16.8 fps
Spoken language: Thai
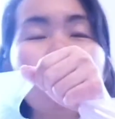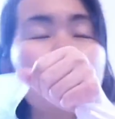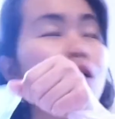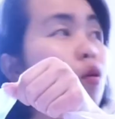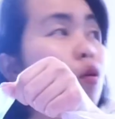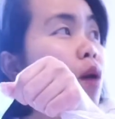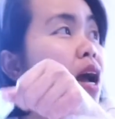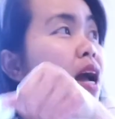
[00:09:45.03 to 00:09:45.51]
เพ
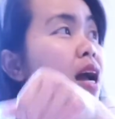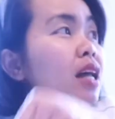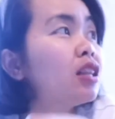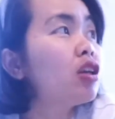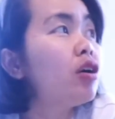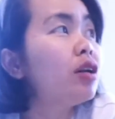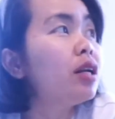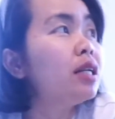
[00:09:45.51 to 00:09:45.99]
ราะว่า
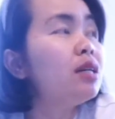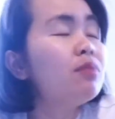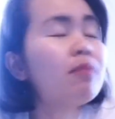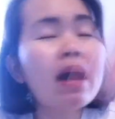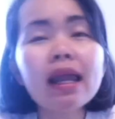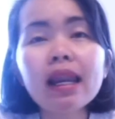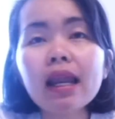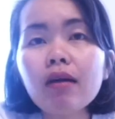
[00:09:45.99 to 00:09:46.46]
ตอนนั้นที่
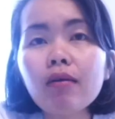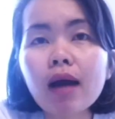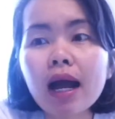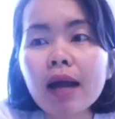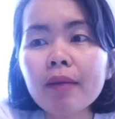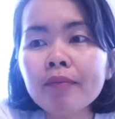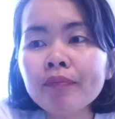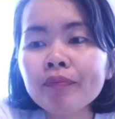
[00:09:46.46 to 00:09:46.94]
บ้านเรา
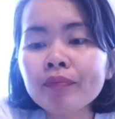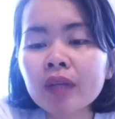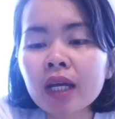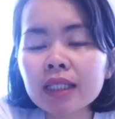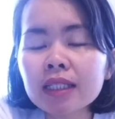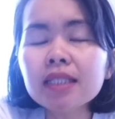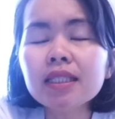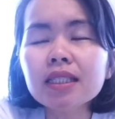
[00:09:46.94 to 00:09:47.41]
อะ่ะ
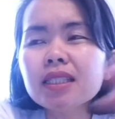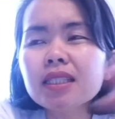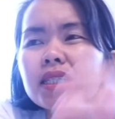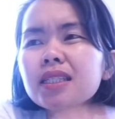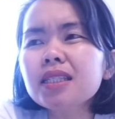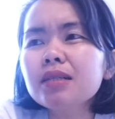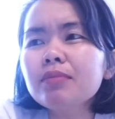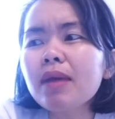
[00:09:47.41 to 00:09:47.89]
จริงๆจะ
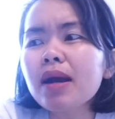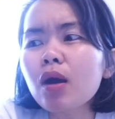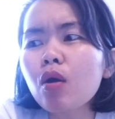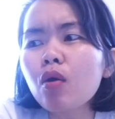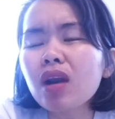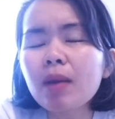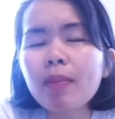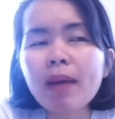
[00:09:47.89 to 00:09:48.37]
ซื้อมาค
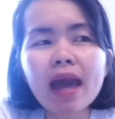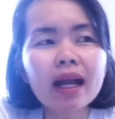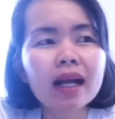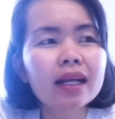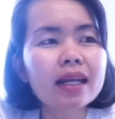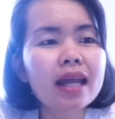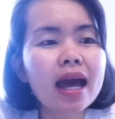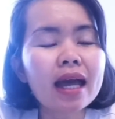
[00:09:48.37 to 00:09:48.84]
นละแพ็ค
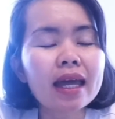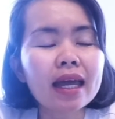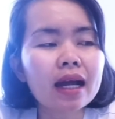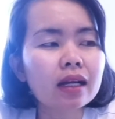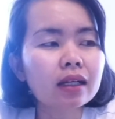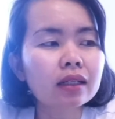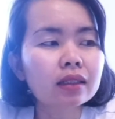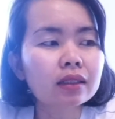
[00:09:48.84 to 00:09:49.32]
ก็ได้
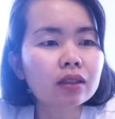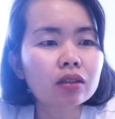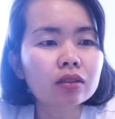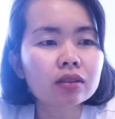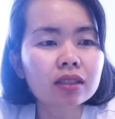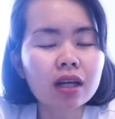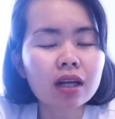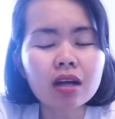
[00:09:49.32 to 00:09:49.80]
อะ่ะ
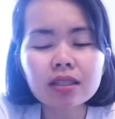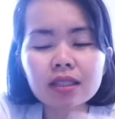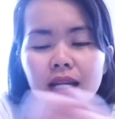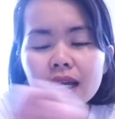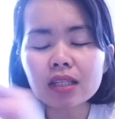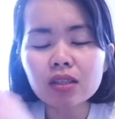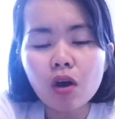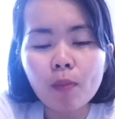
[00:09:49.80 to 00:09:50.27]
ก็จะ
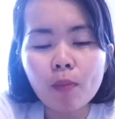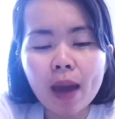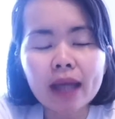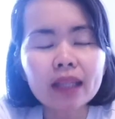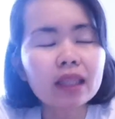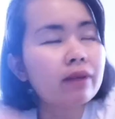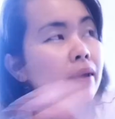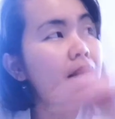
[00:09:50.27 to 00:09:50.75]
ได้สองแพ็ค
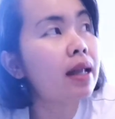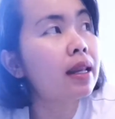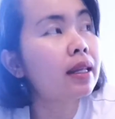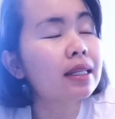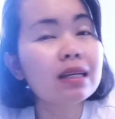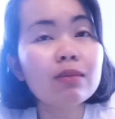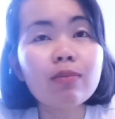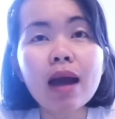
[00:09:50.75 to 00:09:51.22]
แต่ว่า
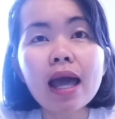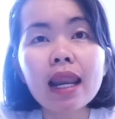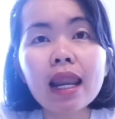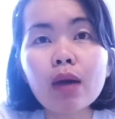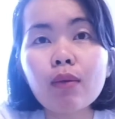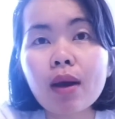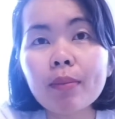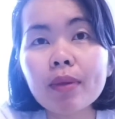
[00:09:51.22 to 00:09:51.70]
ที่บ้าน
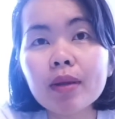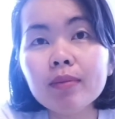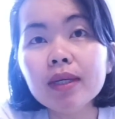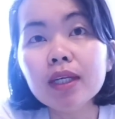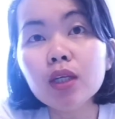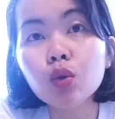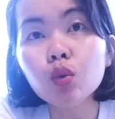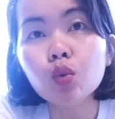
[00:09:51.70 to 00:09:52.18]
เราอะ่ะ มัน
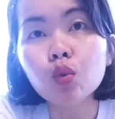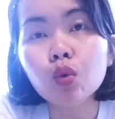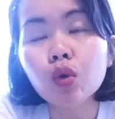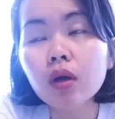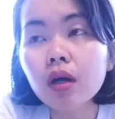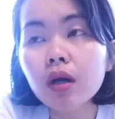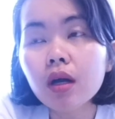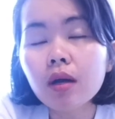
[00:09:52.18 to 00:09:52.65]
มีอยู่
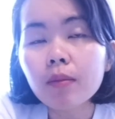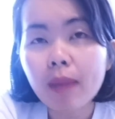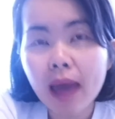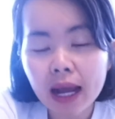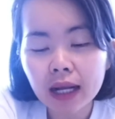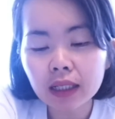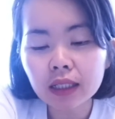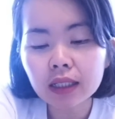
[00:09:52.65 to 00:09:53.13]

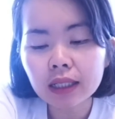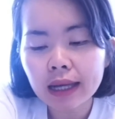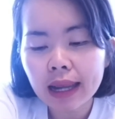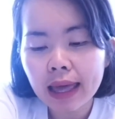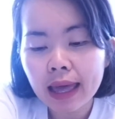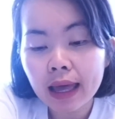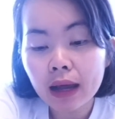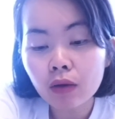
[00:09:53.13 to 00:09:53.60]
แพ็คหนึ่ง
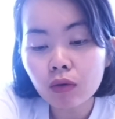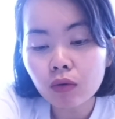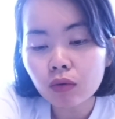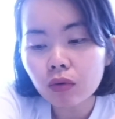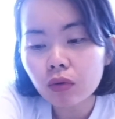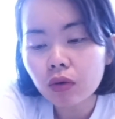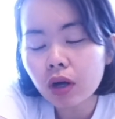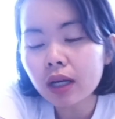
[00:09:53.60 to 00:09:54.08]
แล้ว
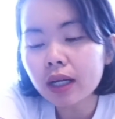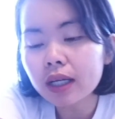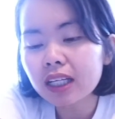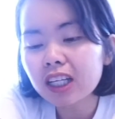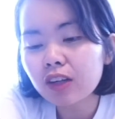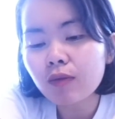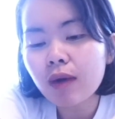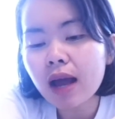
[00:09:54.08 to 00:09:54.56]
ก็เลย
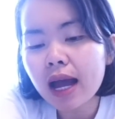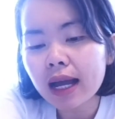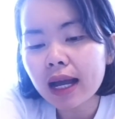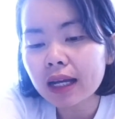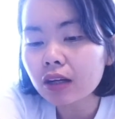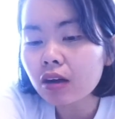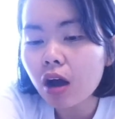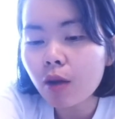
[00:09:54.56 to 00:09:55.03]
คิดว่า
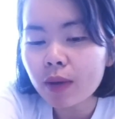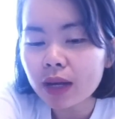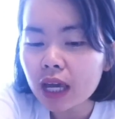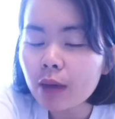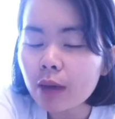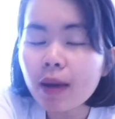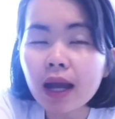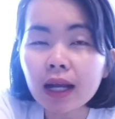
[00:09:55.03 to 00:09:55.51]
งั้นก็เอามา
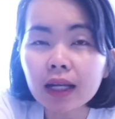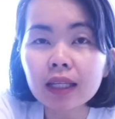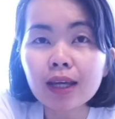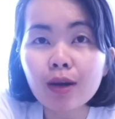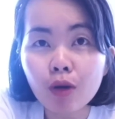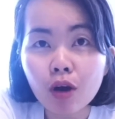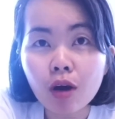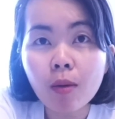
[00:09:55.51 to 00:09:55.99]
แค่แพ็คเดี
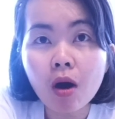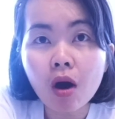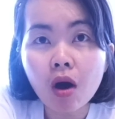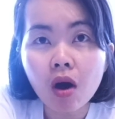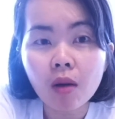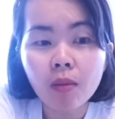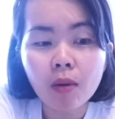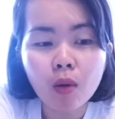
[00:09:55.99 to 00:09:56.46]
ยวก็พอ
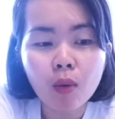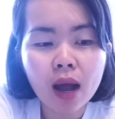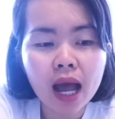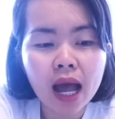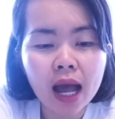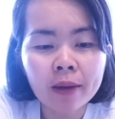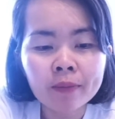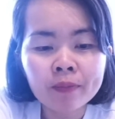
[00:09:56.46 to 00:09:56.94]
เพราะว่า
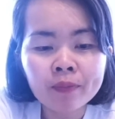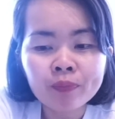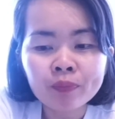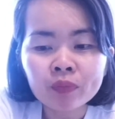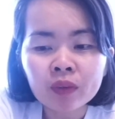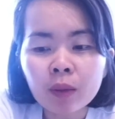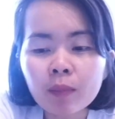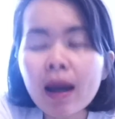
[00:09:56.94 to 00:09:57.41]

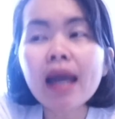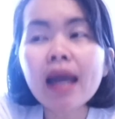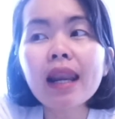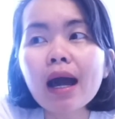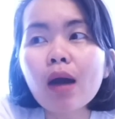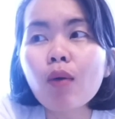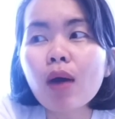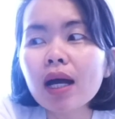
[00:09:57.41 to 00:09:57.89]
บ้าน
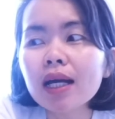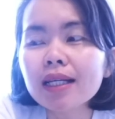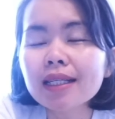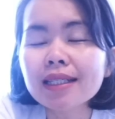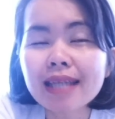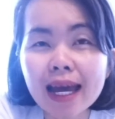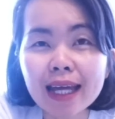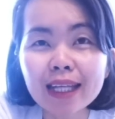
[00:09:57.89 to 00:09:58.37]
เราอ่ะ
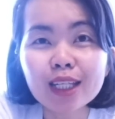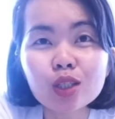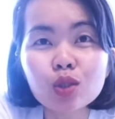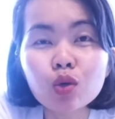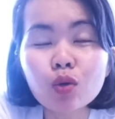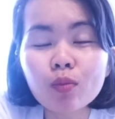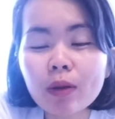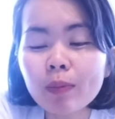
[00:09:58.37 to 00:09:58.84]
ใช้ทิช
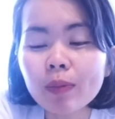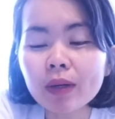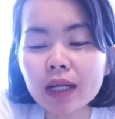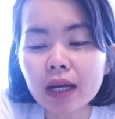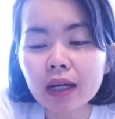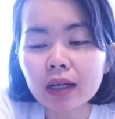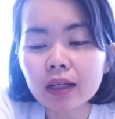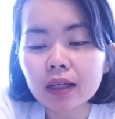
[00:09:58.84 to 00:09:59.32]
ชู่ไม่เปลื
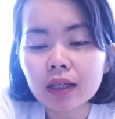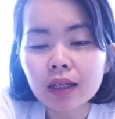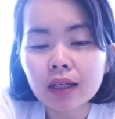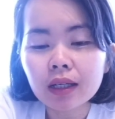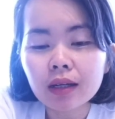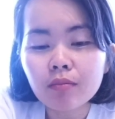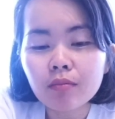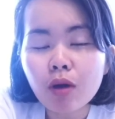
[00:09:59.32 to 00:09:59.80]
อง
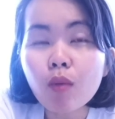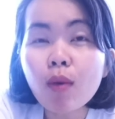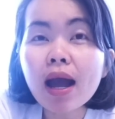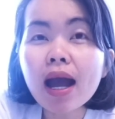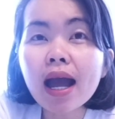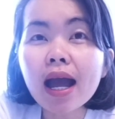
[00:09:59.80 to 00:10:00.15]
เพราะว่า